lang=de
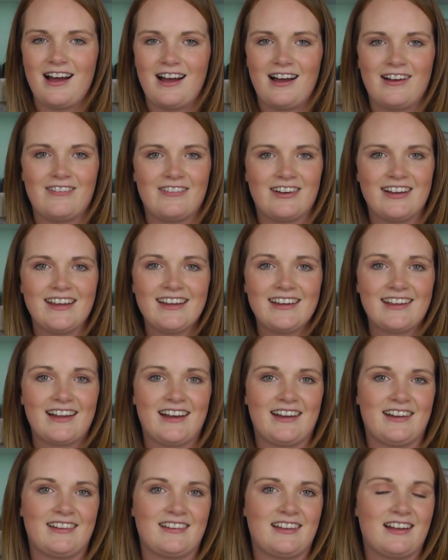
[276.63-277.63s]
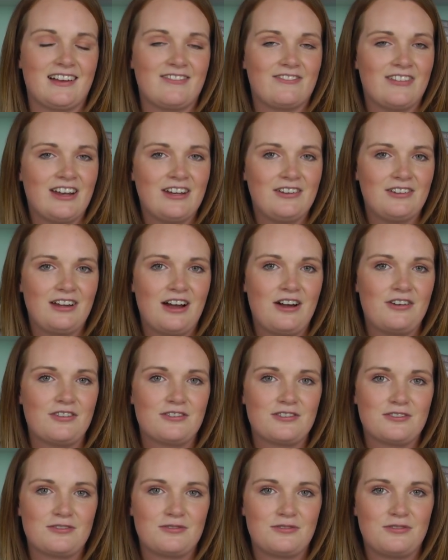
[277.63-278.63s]
Aber ich kann ja sagen, wenn du
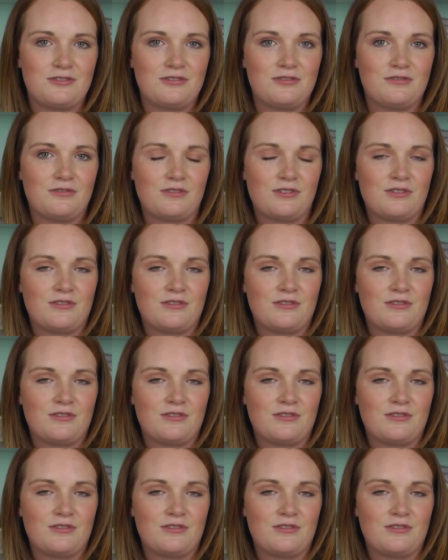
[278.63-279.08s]
auch so,